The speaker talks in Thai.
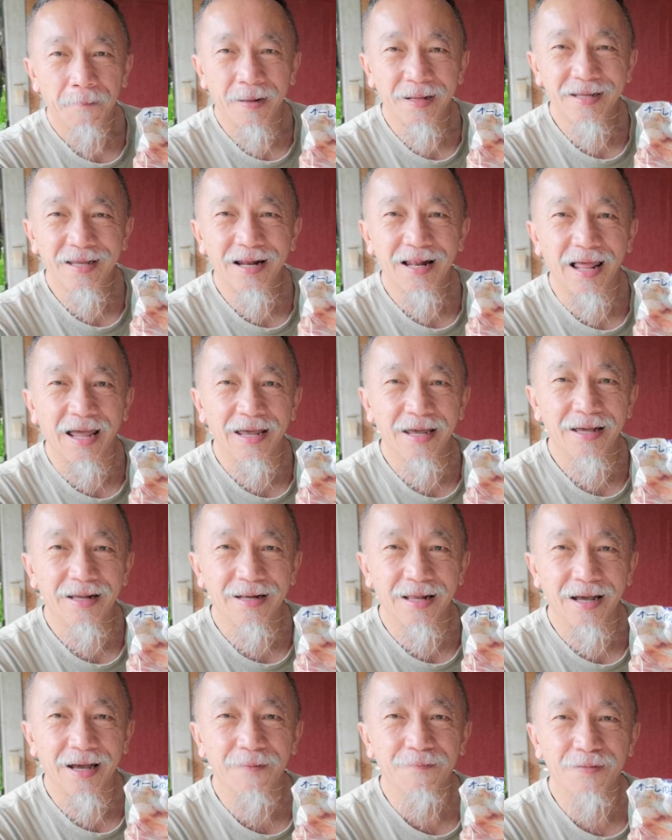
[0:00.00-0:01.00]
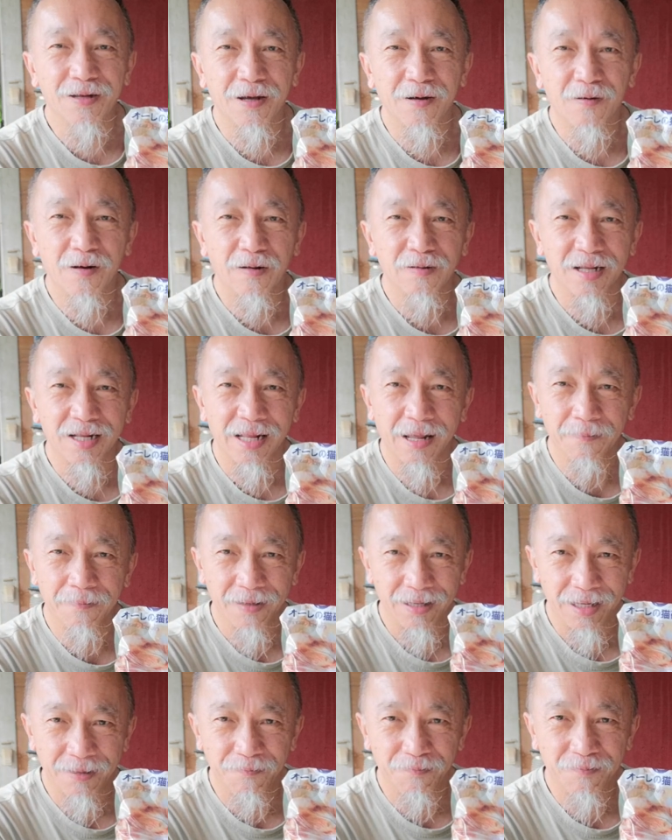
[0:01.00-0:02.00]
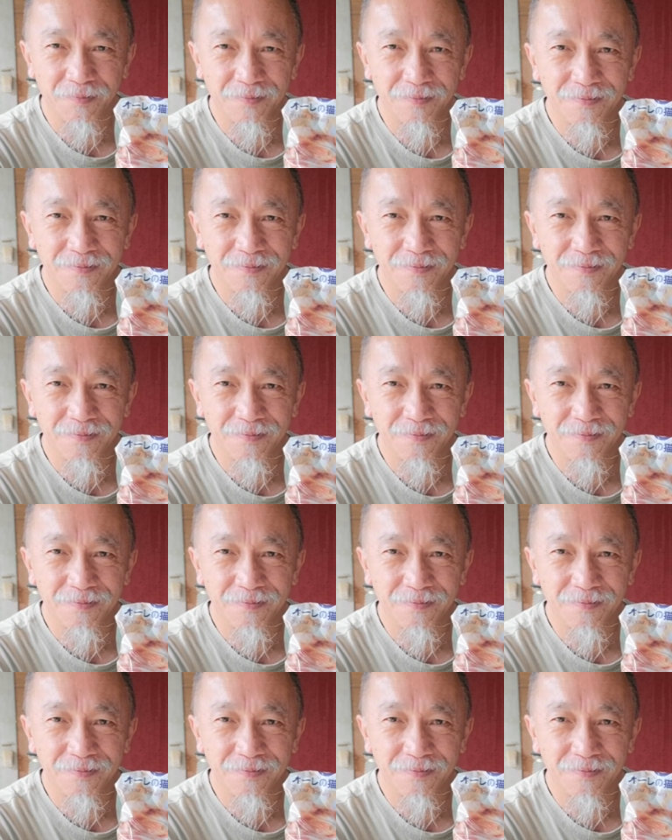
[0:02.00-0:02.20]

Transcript: เป็นเช่นไรนะครับ เดี๋ยวเราจะทำคลิป